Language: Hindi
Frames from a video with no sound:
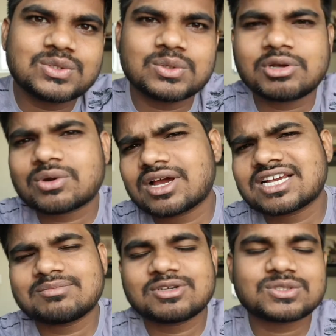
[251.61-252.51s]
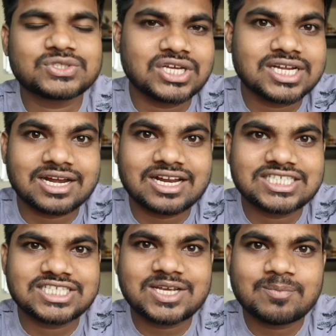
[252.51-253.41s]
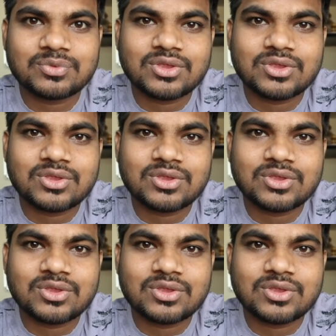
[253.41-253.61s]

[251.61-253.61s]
तो मेरे को लगा कि मेरे को शेयर करना चाहिए